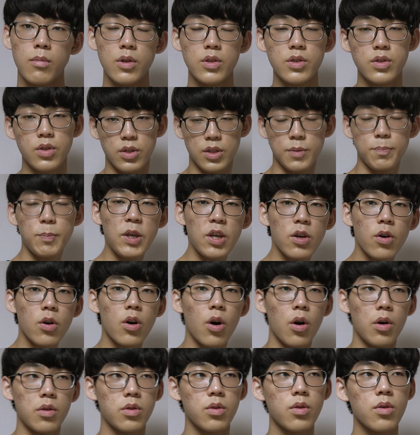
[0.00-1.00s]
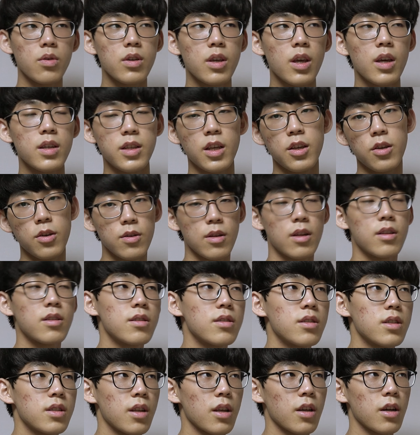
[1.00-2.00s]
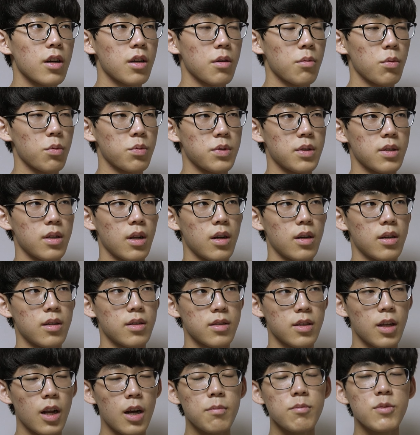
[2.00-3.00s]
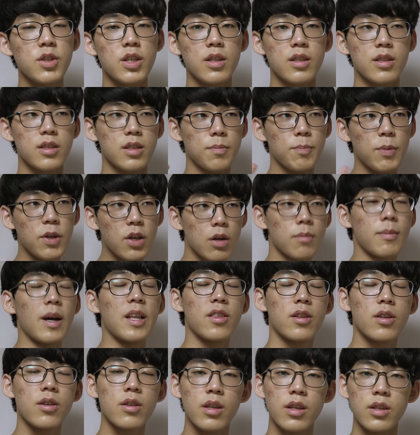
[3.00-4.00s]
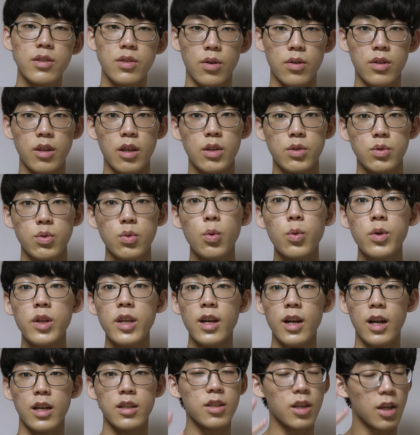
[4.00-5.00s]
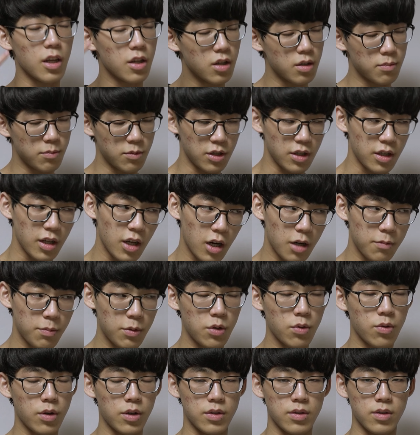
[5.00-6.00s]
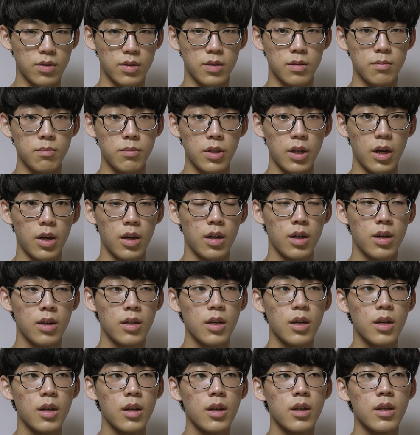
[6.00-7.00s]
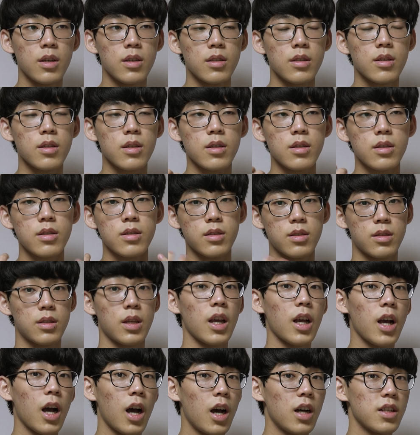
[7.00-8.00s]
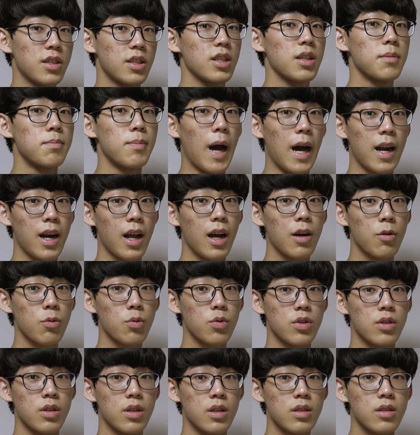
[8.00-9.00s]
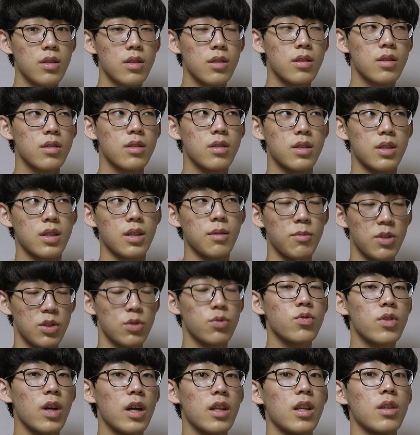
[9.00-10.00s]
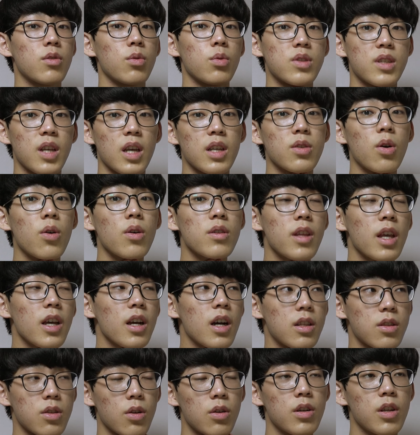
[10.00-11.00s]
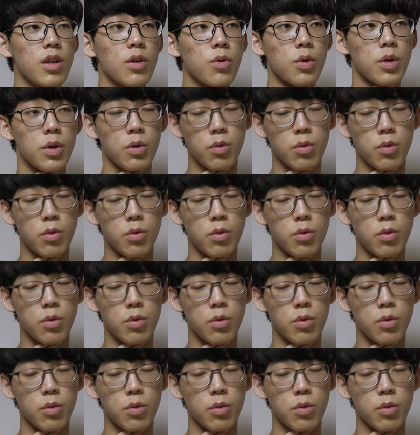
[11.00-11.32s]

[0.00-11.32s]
먼저 스피커가 어떻게 생겨났는지 생각해 봅시다. 사람들은 스피커를 만들기 전에 소리라는 개념을 이해할 필요가 있었습니다. 제가 지금 말하고 있는 지금 이 순간에도 제 성대가 떨리고